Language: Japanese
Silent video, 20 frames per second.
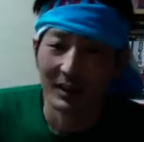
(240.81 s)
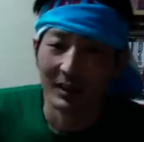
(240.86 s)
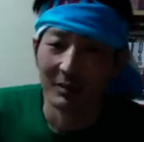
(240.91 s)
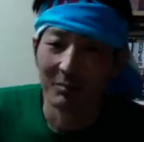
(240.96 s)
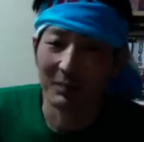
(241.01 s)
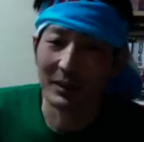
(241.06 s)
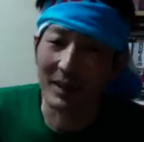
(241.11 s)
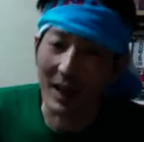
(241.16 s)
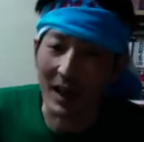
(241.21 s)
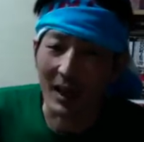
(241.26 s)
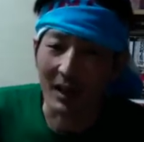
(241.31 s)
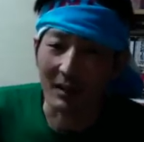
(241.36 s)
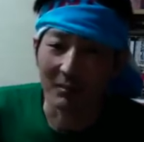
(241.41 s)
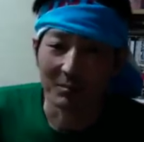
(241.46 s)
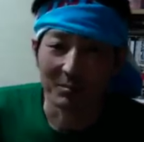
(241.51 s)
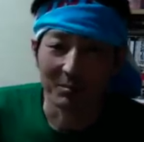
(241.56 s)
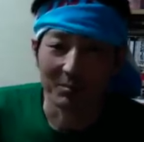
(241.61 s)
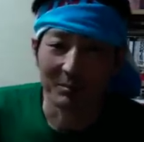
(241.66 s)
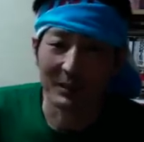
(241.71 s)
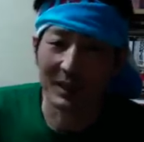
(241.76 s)

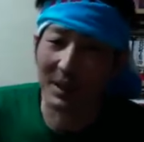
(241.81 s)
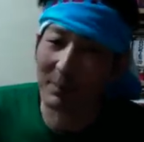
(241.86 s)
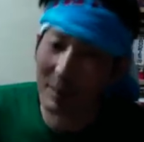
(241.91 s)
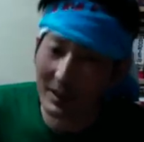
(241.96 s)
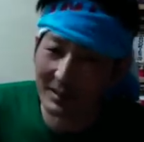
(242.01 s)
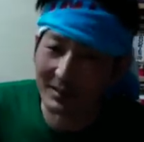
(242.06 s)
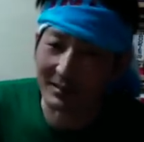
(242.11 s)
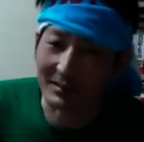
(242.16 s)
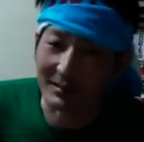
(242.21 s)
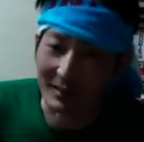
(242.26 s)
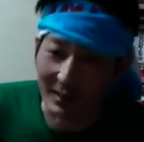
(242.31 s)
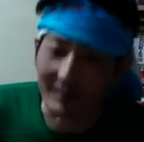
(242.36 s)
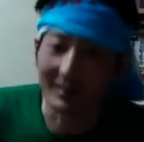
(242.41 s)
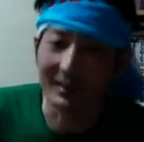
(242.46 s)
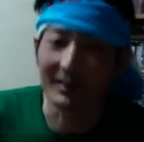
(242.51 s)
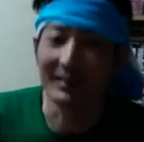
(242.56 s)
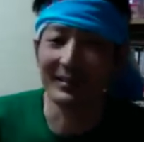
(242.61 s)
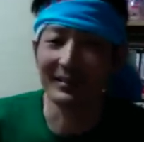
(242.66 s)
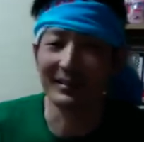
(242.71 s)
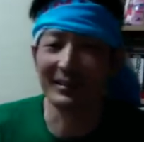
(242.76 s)
ビガービガパンツって
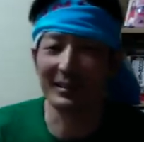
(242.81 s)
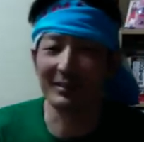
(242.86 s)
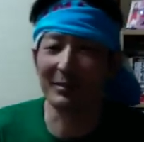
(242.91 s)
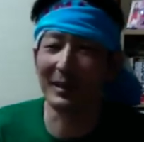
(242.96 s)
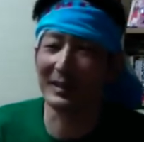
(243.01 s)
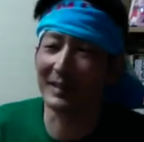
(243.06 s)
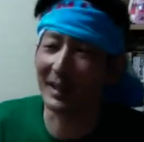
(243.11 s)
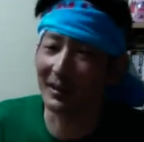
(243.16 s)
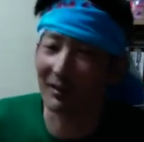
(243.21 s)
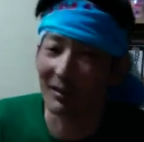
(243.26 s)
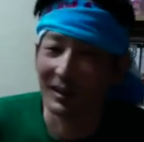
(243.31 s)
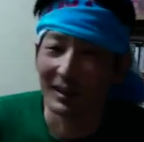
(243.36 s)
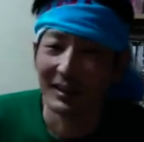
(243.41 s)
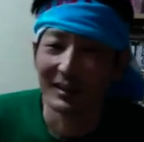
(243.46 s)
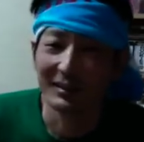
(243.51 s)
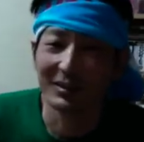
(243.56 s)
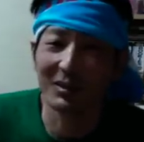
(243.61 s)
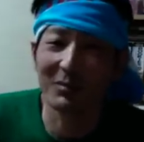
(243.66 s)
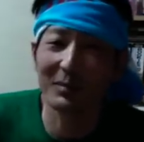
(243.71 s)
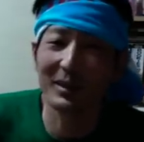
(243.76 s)
ね、言いましたけど、
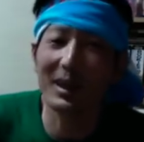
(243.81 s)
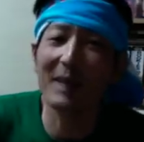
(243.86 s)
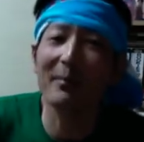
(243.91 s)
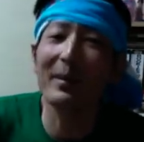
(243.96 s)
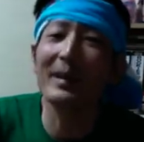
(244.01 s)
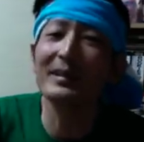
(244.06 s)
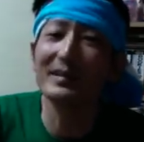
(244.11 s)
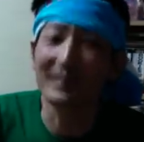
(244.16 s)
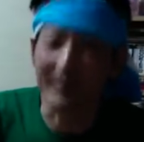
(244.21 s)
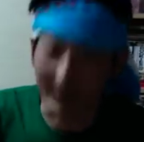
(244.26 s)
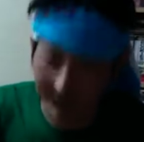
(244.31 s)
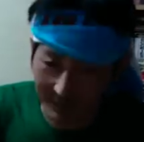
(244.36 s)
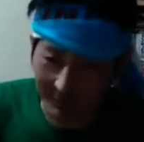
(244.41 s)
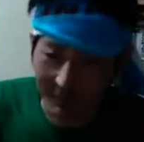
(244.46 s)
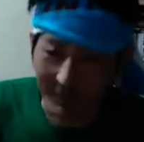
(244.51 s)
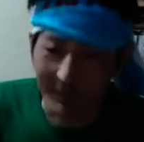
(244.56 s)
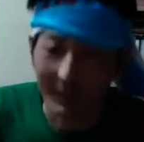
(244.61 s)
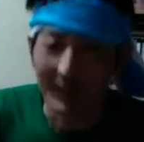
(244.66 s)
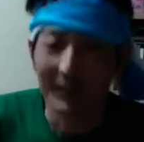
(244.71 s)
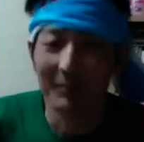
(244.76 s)
そのビガパンツです。
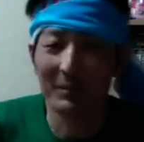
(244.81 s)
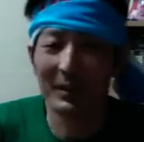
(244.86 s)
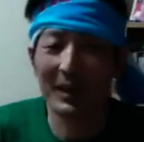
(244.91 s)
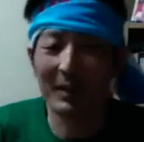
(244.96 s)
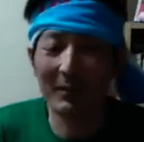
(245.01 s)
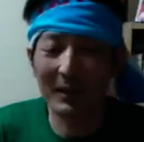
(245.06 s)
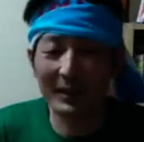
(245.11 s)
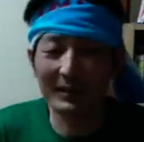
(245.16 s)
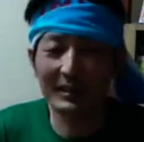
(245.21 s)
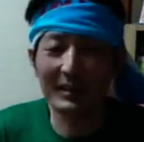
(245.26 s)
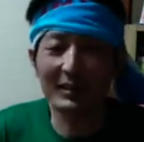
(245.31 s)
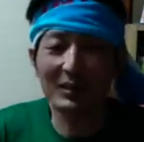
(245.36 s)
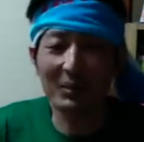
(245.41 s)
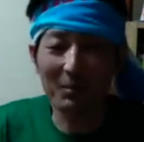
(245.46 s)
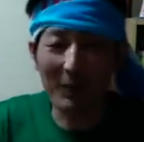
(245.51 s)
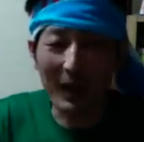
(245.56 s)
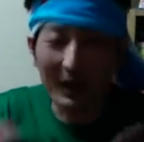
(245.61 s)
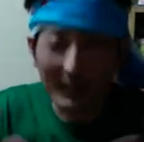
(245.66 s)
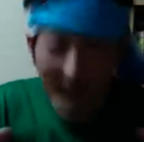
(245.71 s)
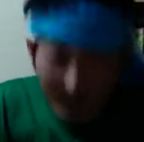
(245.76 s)
ビガパンツがその
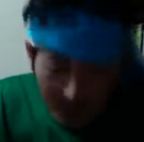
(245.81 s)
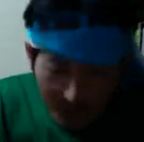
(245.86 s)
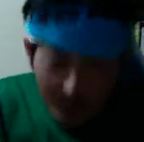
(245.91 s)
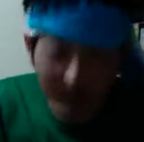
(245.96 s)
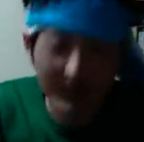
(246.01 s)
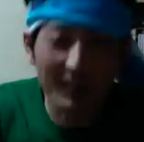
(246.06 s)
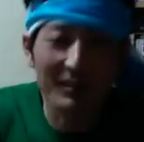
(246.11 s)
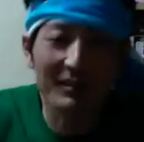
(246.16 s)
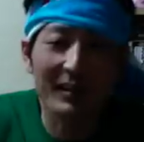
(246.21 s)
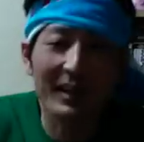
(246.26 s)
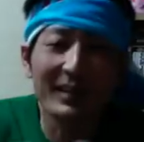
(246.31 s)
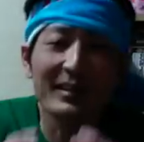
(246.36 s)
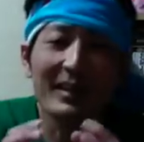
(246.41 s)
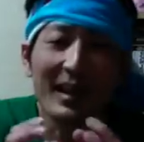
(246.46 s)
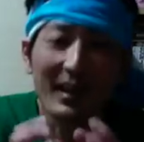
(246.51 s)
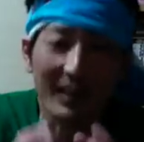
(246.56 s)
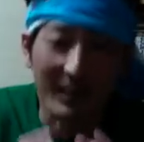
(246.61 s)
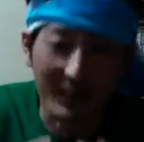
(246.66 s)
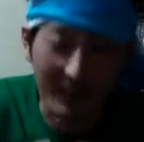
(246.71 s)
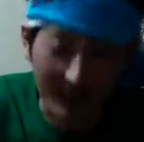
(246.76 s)
パンツとリングが一体
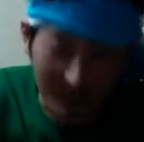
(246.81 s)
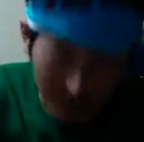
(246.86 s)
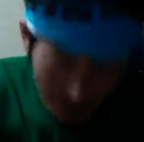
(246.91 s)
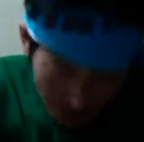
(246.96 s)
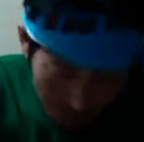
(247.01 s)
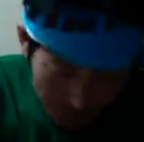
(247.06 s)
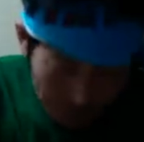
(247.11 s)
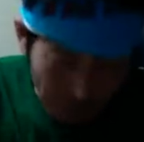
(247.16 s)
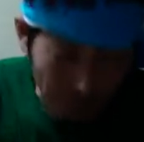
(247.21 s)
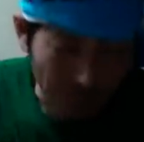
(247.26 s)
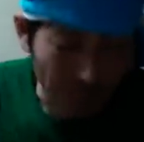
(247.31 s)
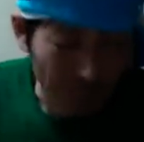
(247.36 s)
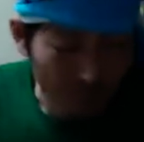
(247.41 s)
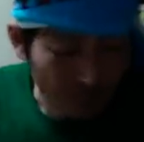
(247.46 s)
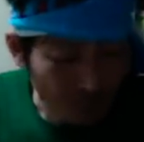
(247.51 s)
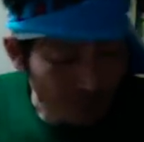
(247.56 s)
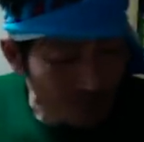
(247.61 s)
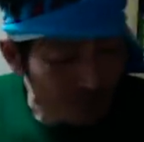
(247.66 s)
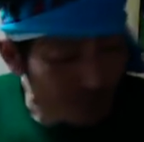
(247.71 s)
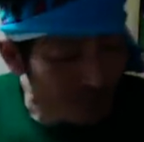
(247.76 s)
型なったも
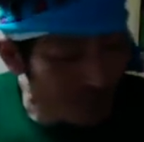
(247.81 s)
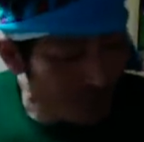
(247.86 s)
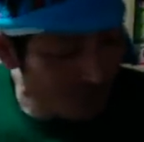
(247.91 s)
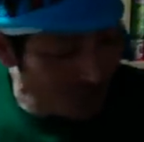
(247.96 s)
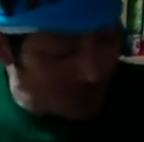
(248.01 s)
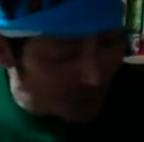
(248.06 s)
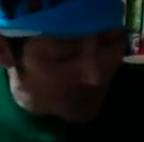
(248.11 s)
の。